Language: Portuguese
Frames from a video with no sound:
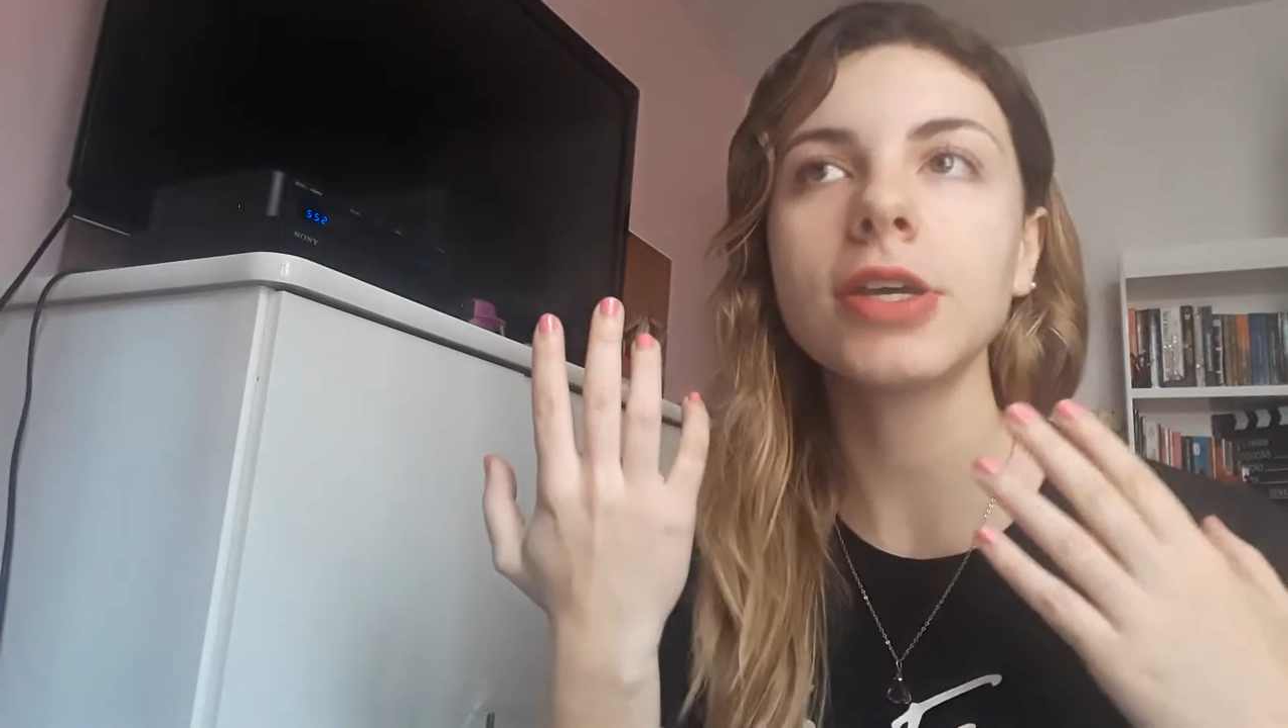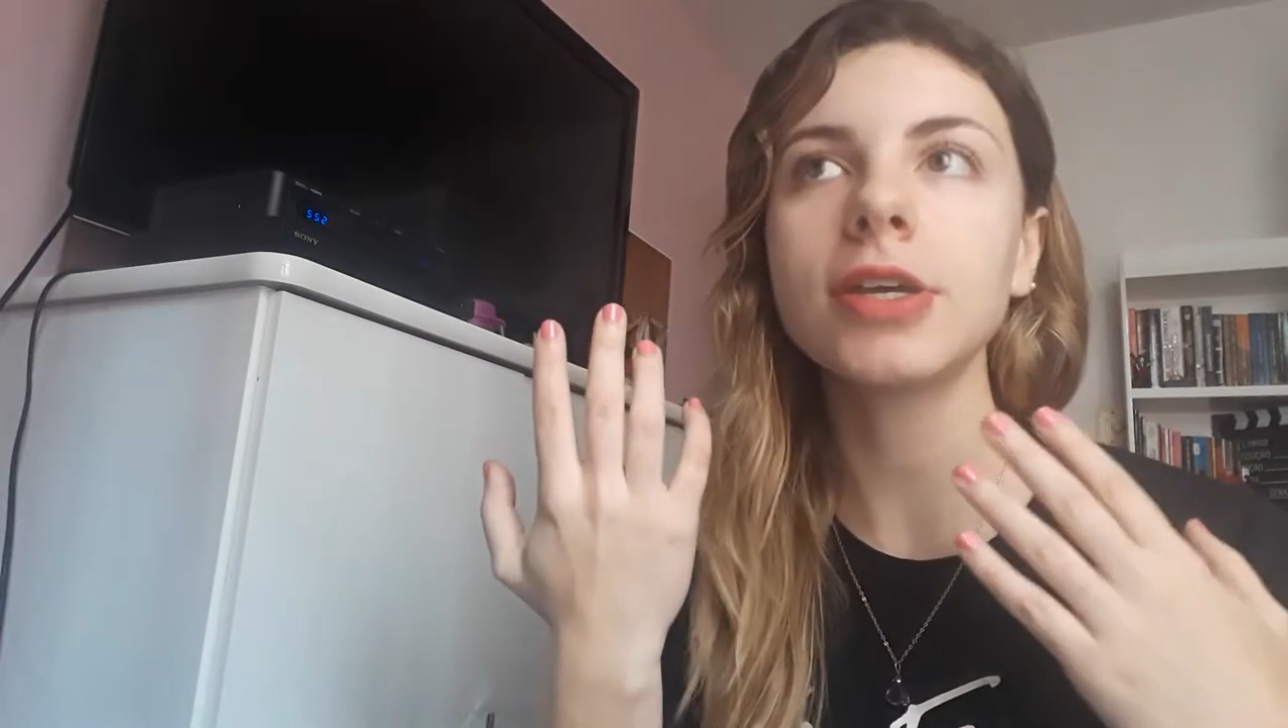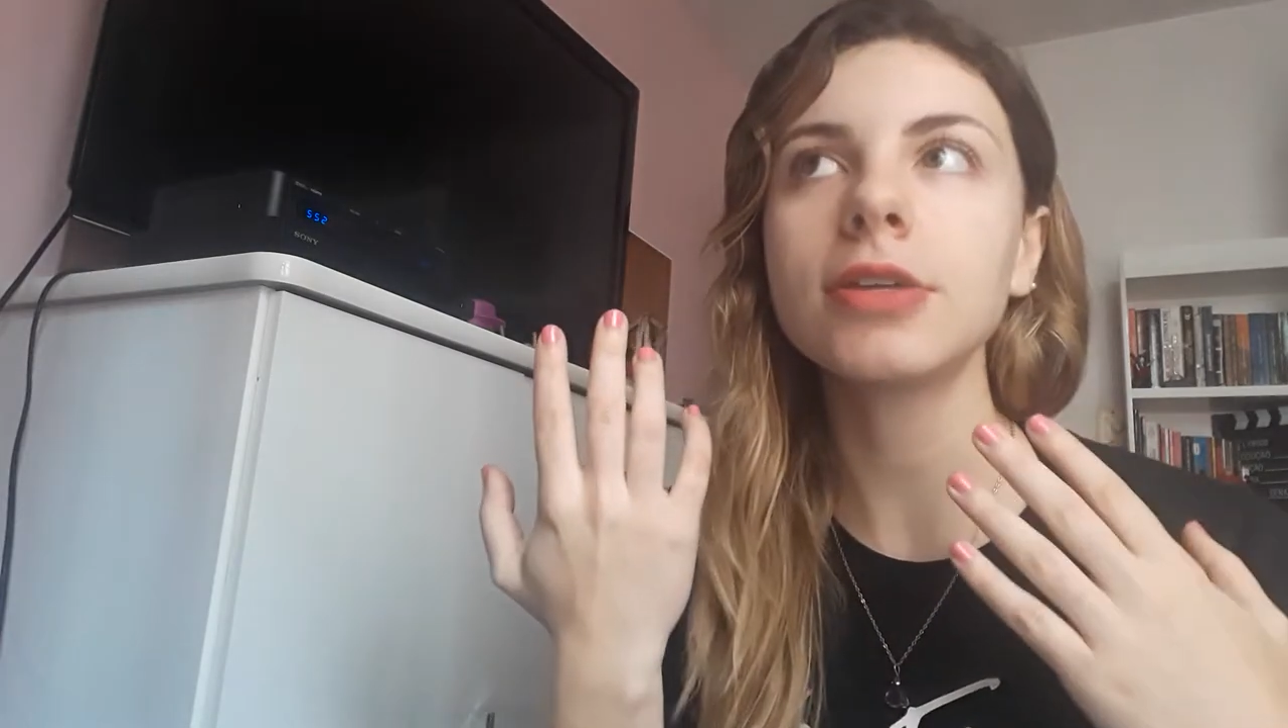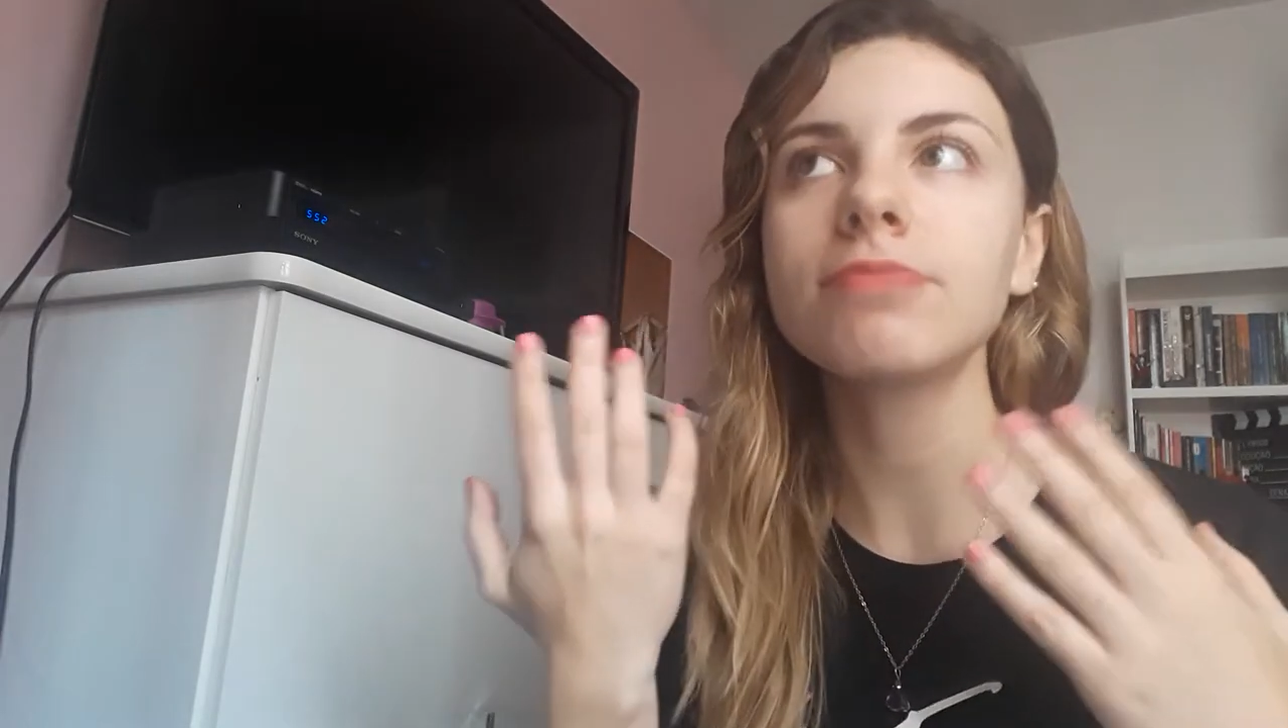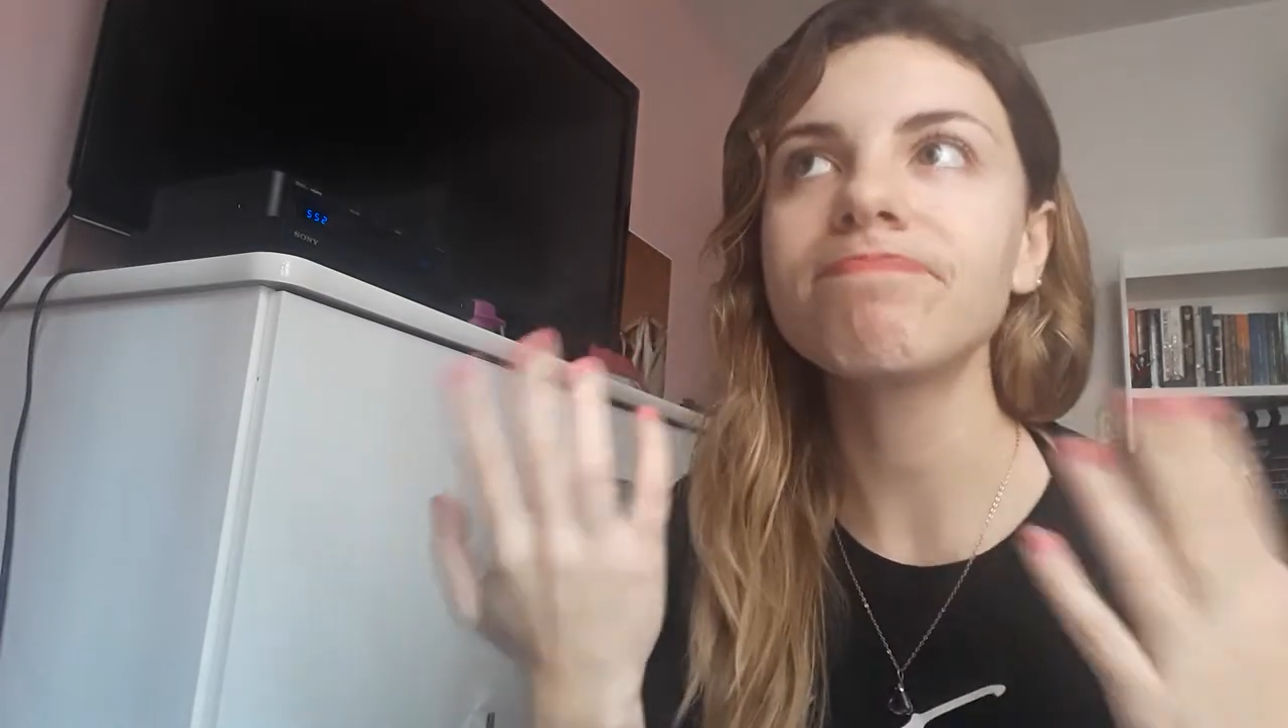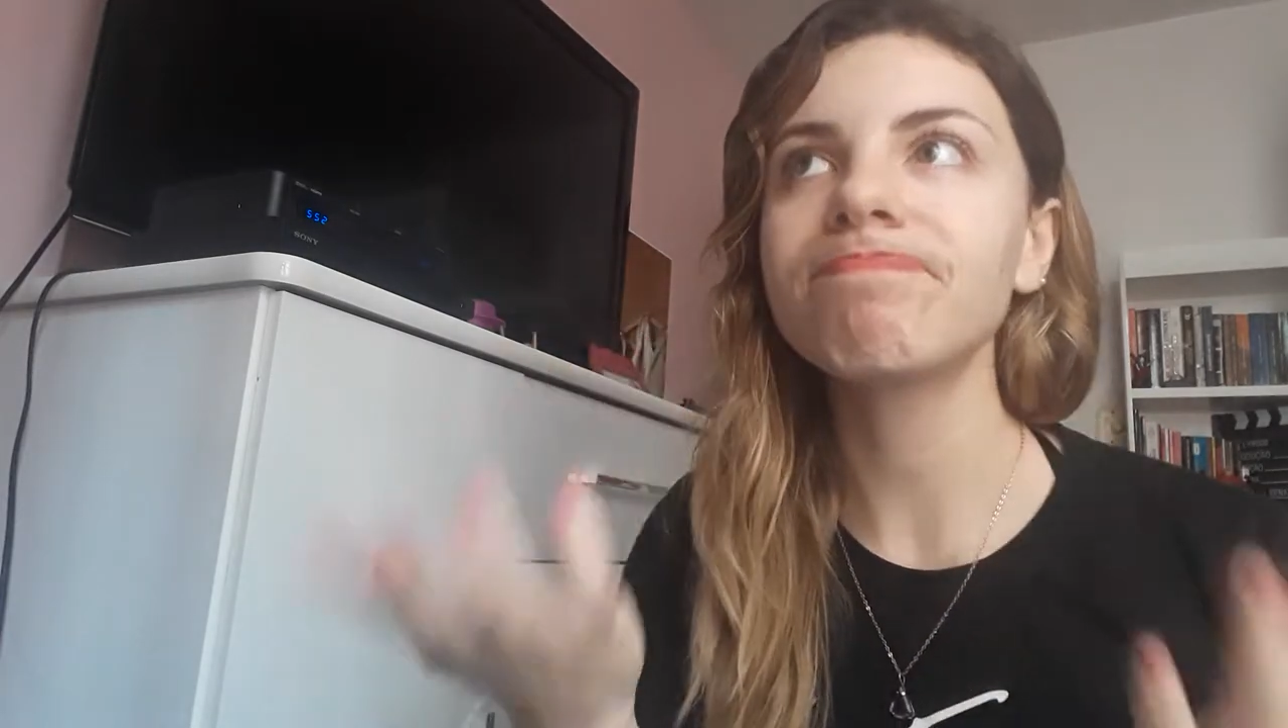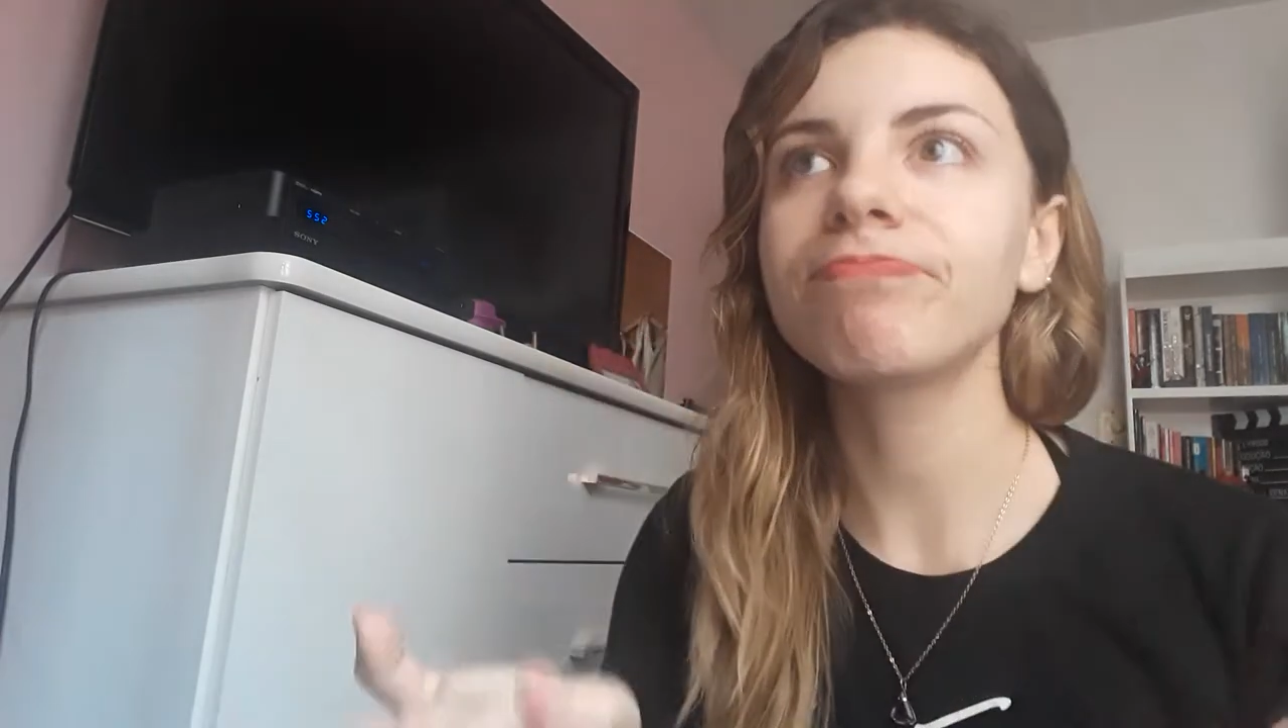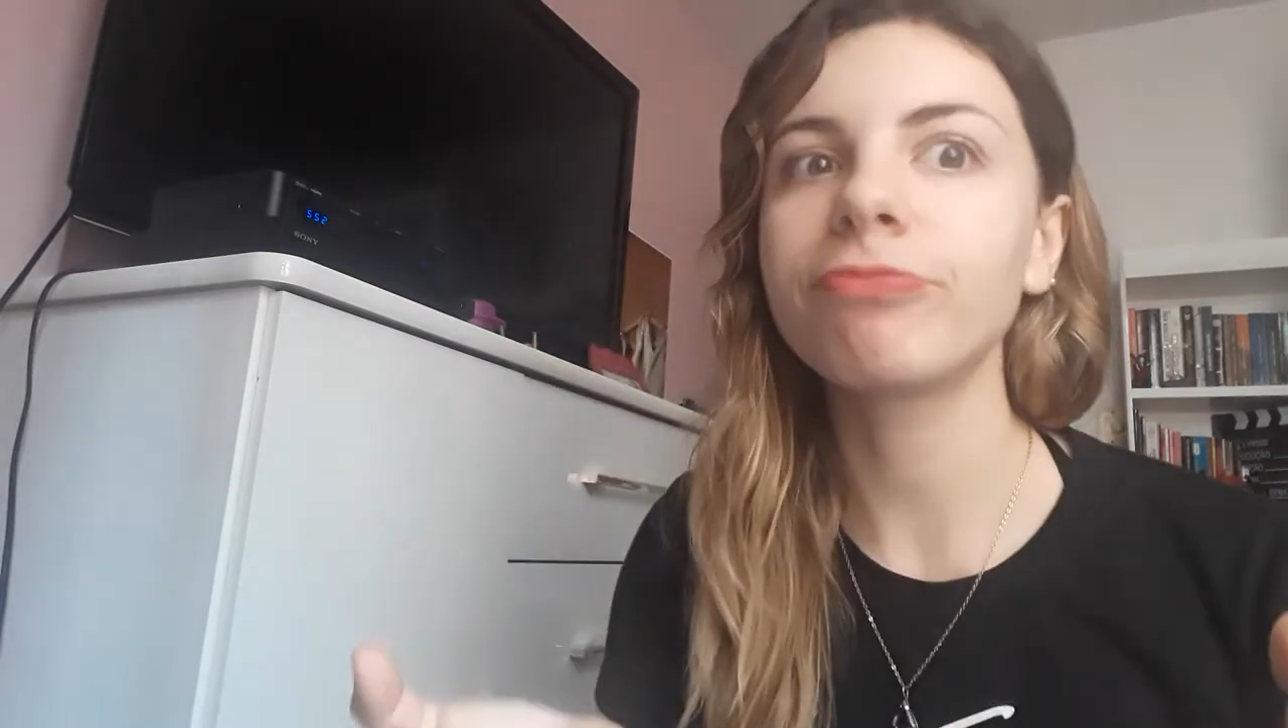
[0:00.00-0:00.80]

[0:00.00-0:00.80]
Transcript: em